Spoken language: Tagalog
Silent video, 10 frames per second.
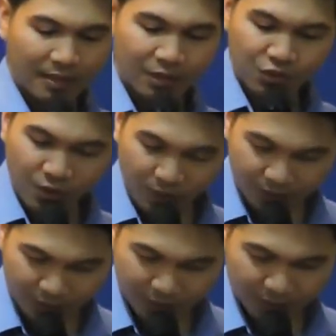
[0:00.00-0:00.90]
ng
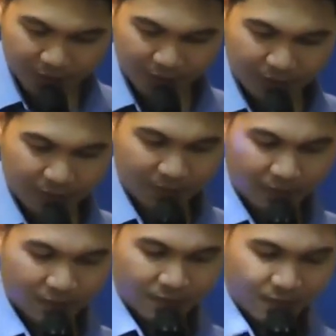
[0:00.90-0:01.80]
Diyos.
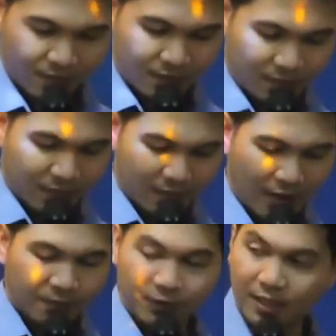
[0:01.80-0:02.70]

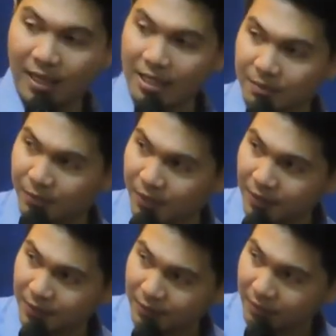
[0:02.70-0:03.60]
And for the last
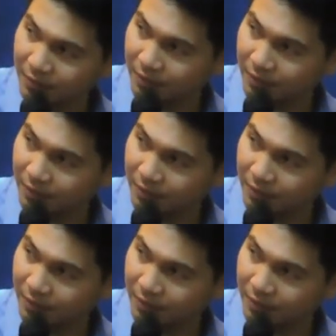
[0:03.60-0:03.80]
verse,